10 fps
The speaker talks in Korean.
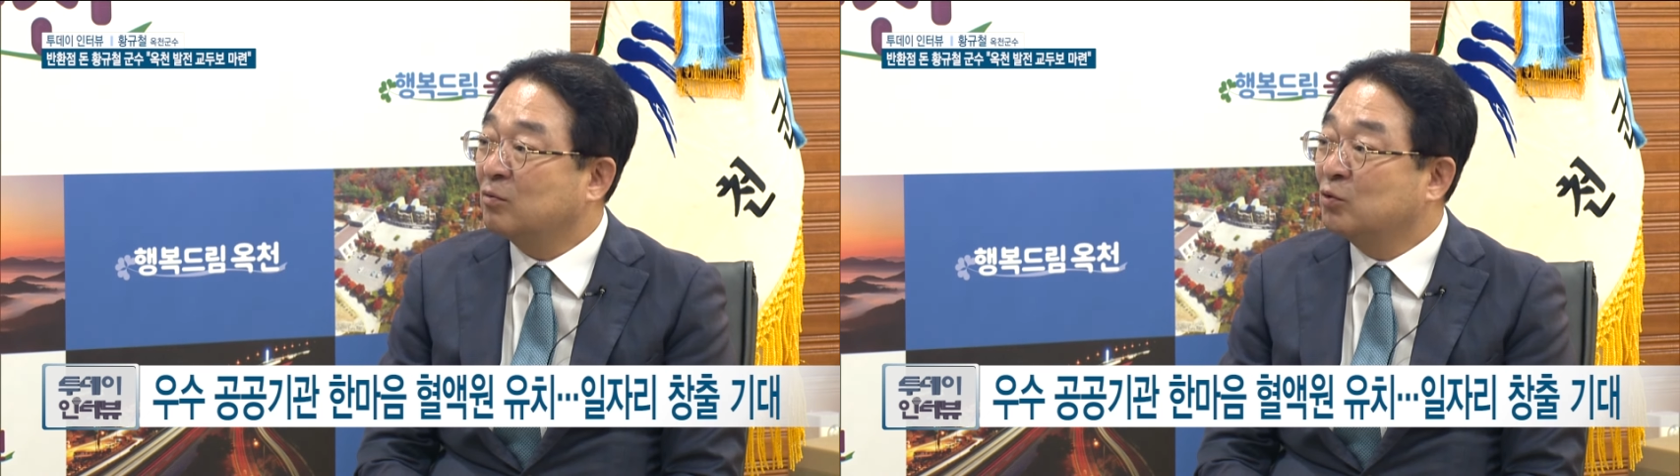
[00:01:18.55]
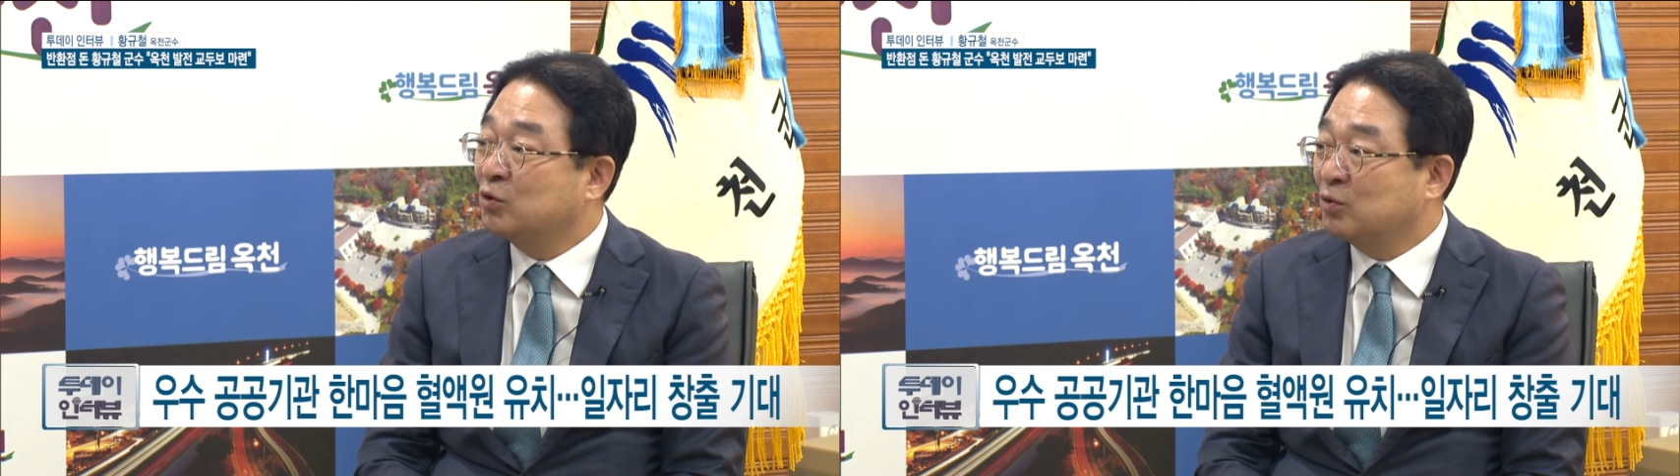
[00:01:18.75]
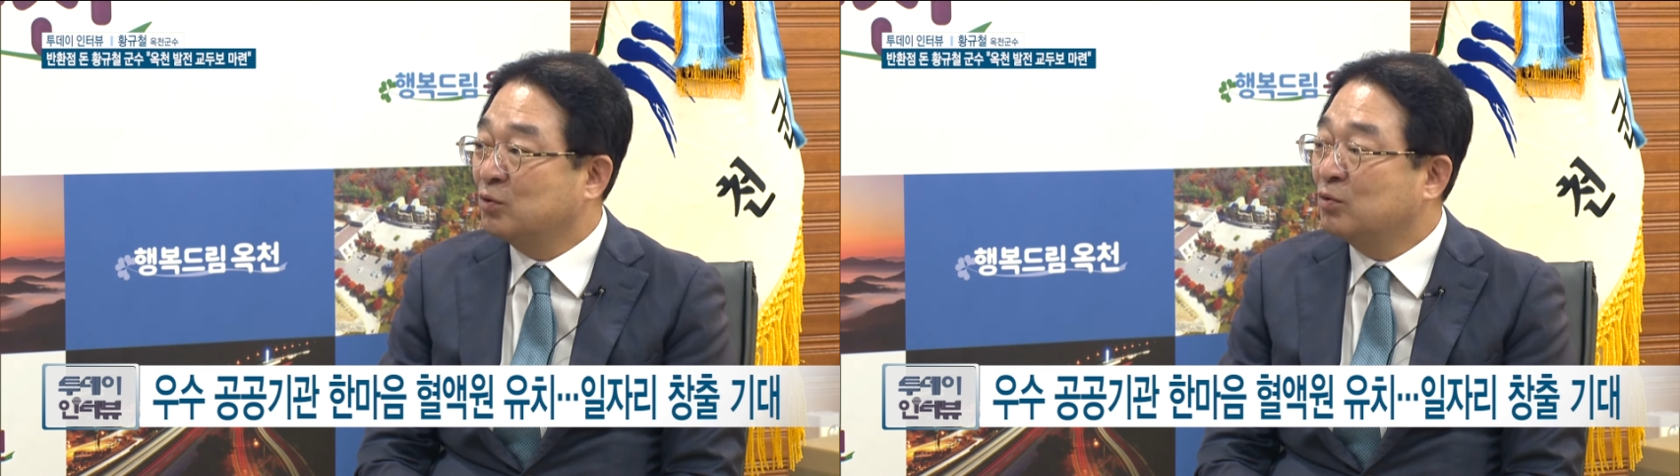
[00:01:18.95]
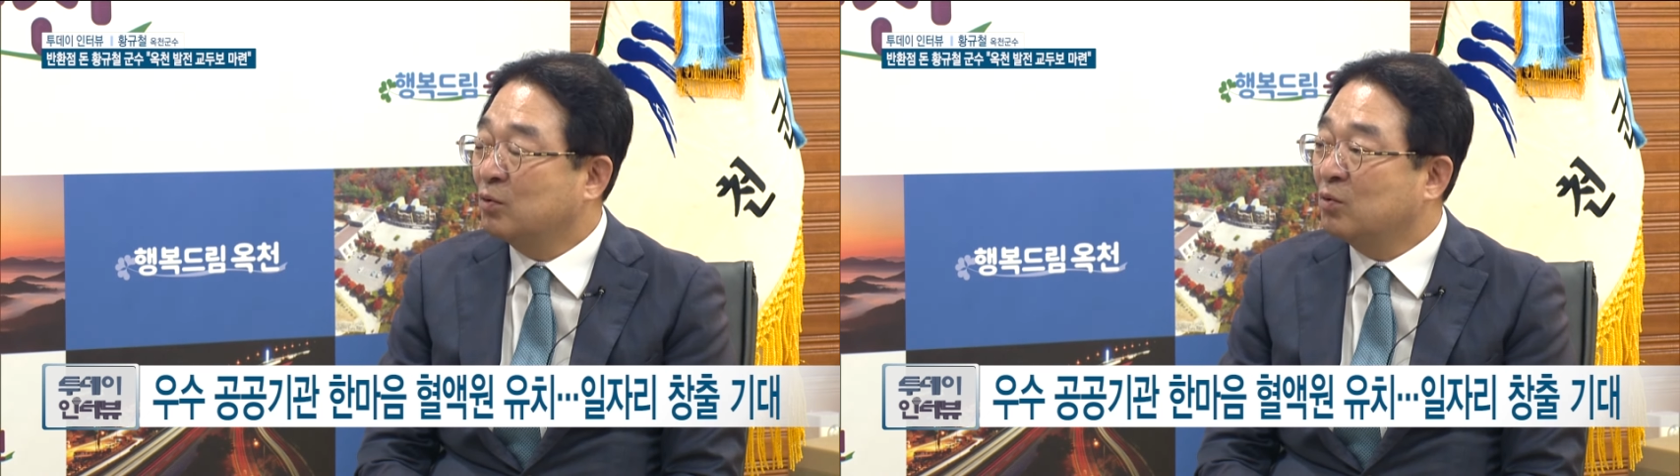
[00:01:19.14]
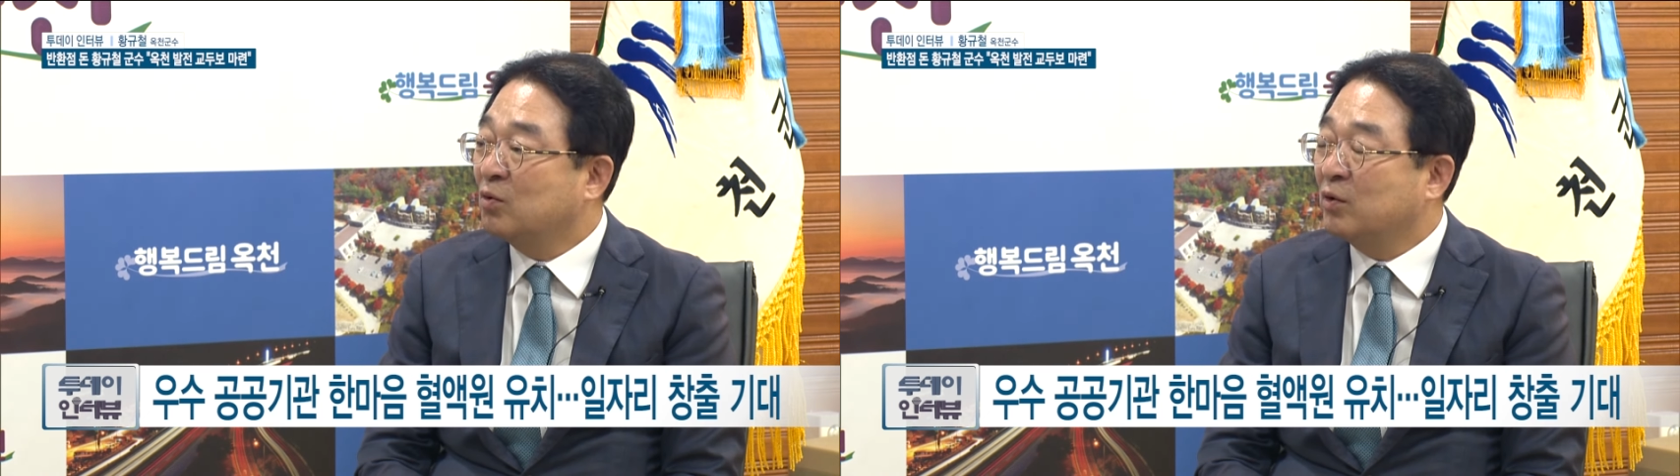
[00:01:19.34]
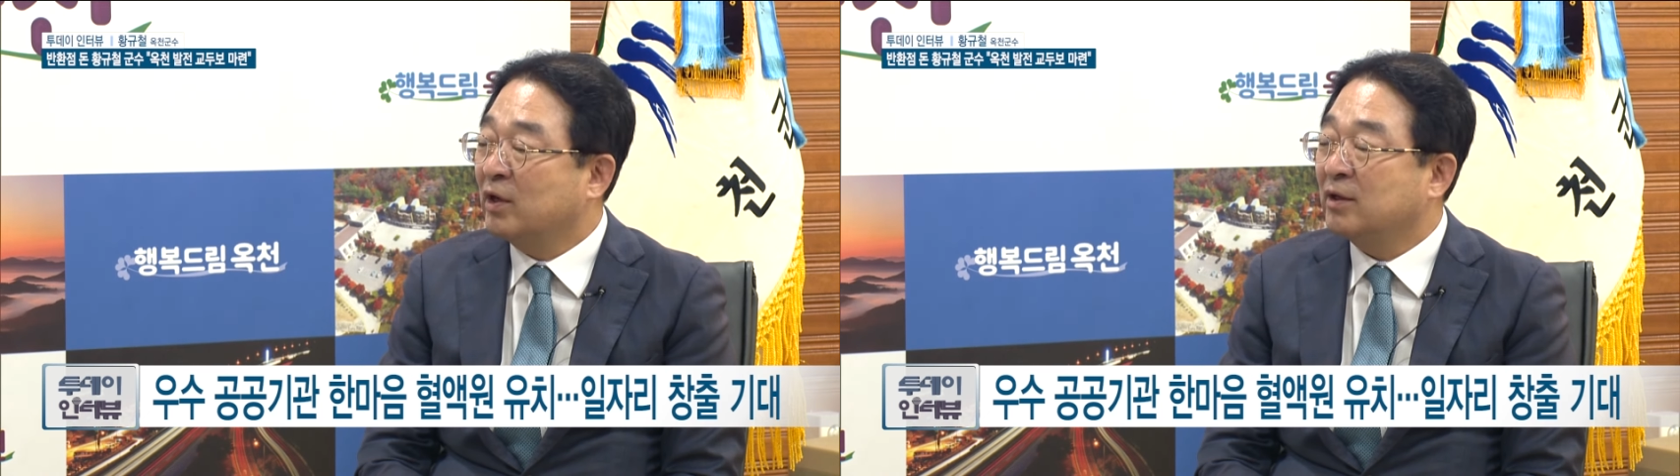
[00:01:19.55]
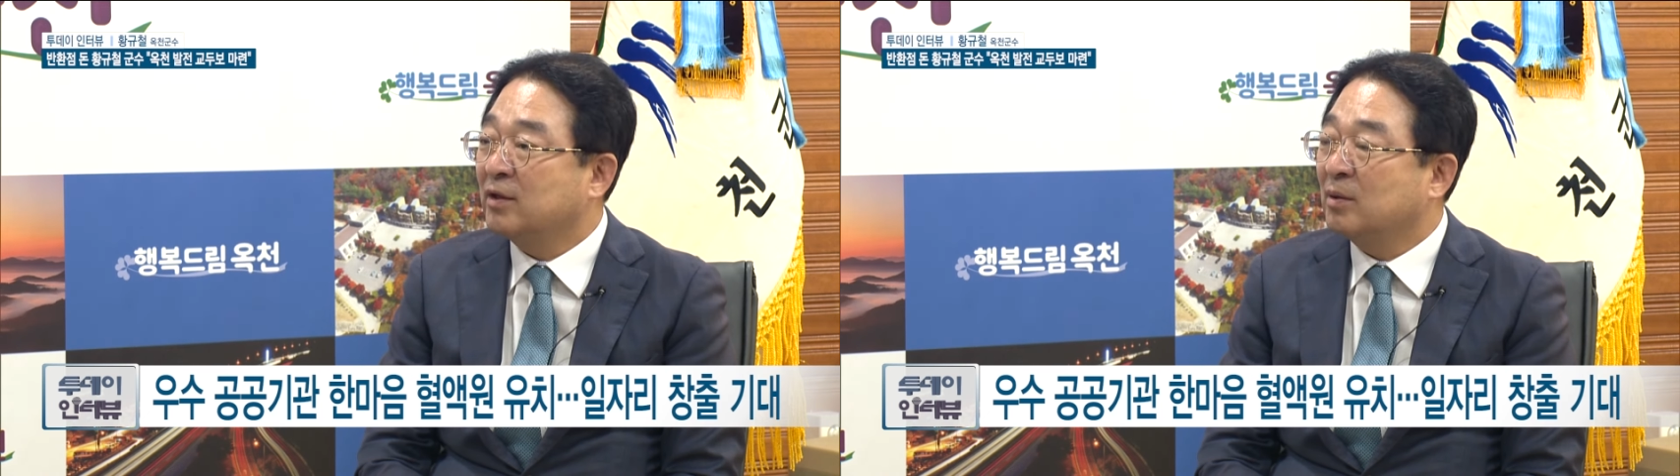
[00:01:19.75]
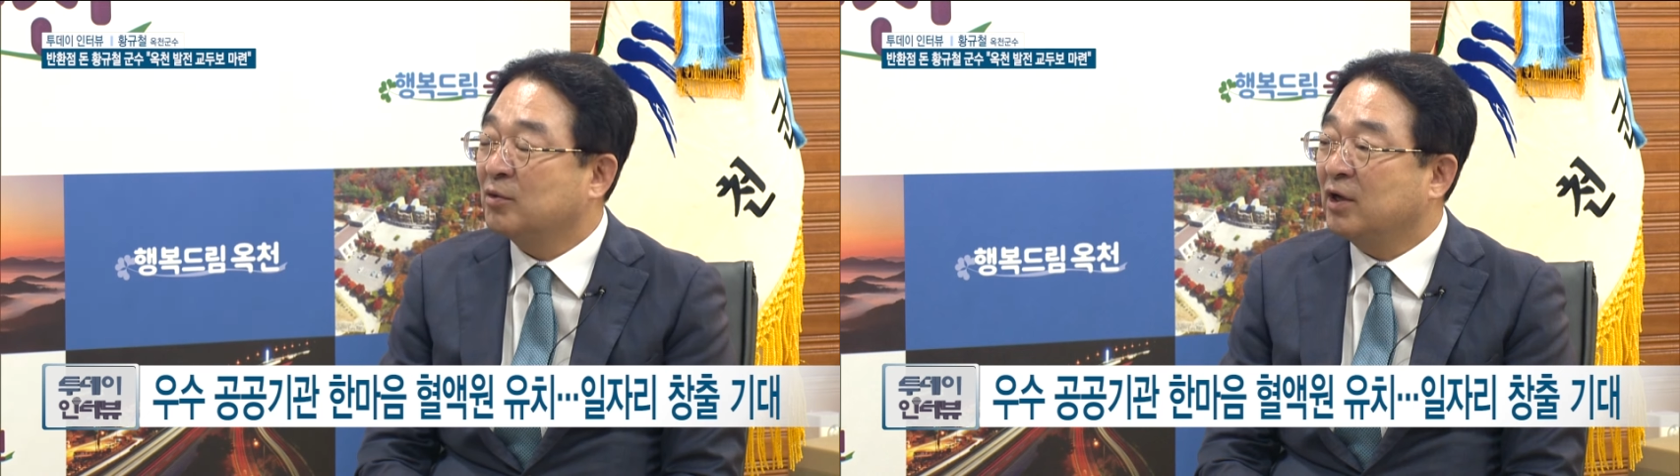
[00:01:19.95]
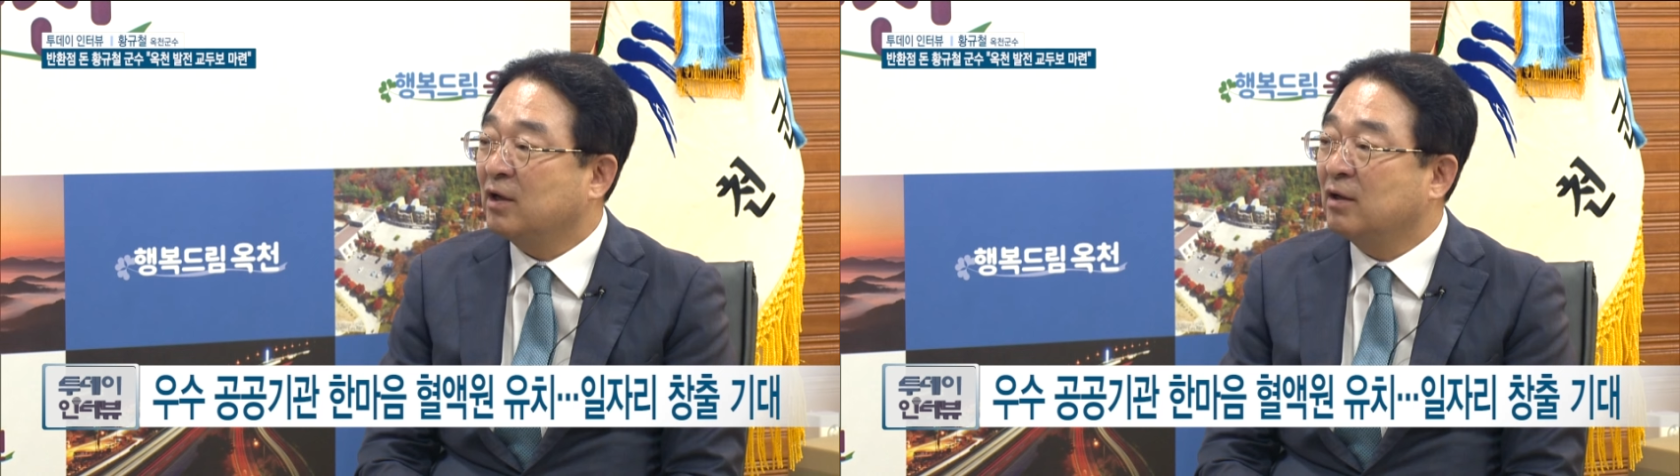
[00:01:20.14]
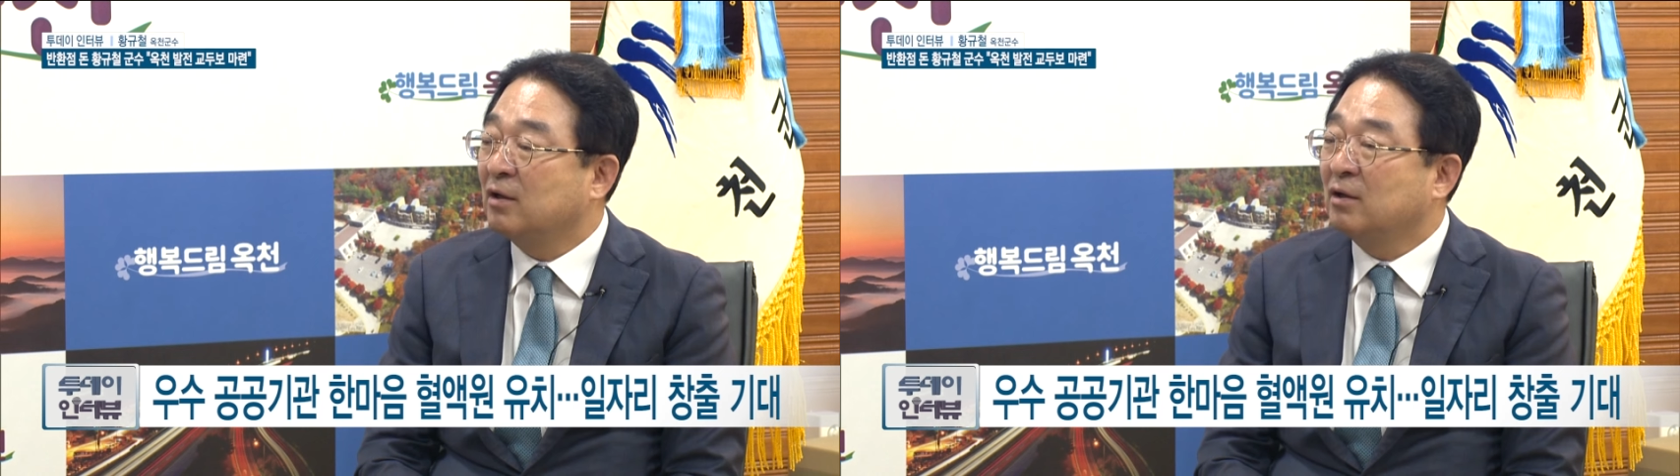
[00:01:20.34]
우수 공공기관이기 때문에